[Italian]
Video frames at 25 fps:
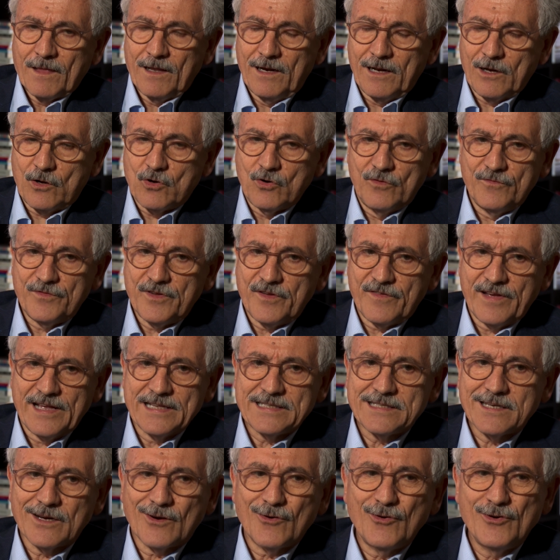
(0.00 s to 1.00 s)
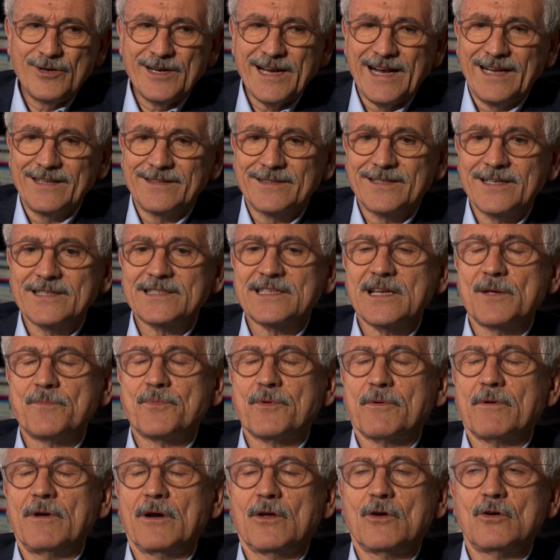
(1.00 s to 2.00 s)
La convivenza con gli altri è
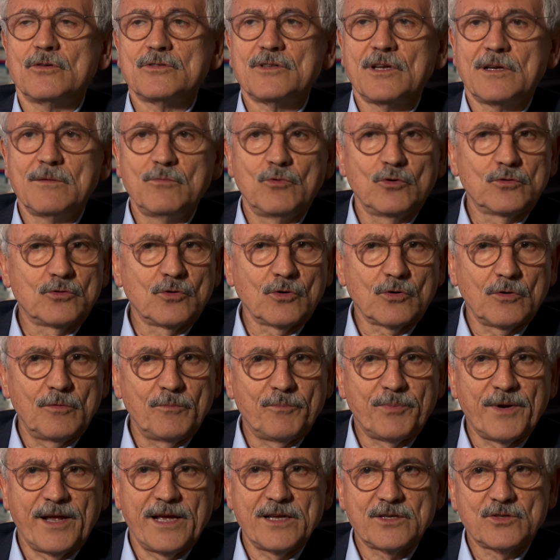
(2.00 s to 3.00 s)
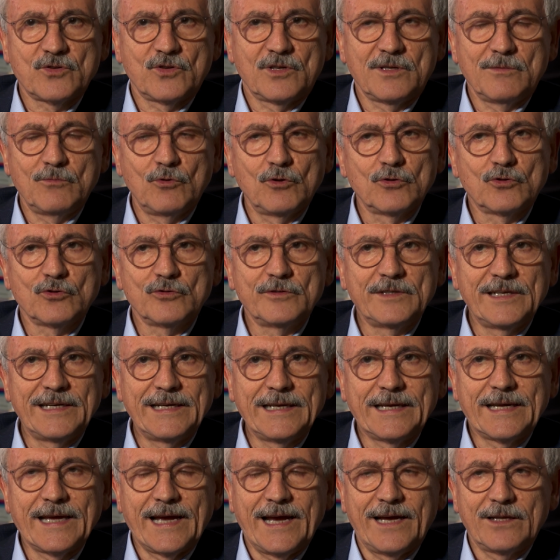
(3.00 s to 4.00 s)
sempre qualcosa di molto complesso, di molto
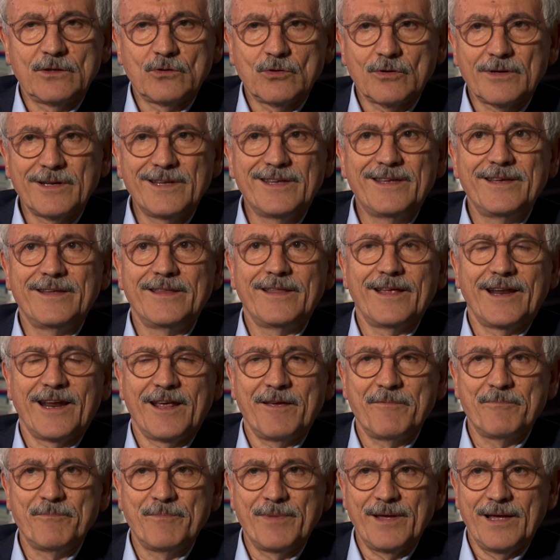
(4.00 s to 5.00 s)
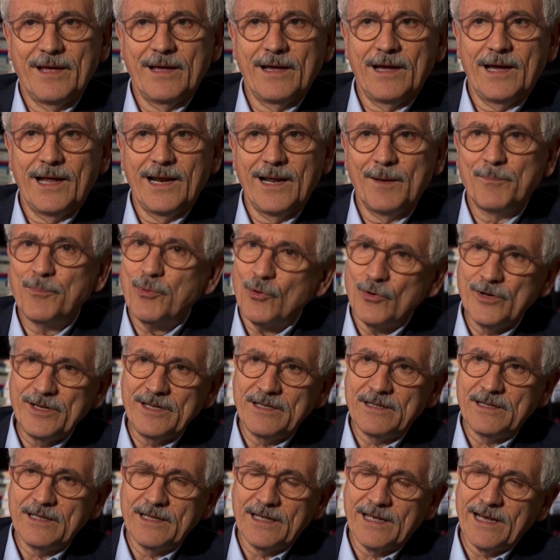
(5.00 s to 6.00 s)
delicato, richiederebbe alla
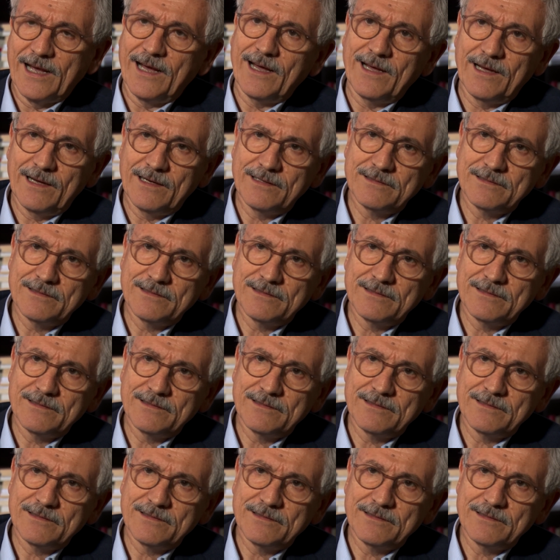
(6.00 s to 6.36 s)
politica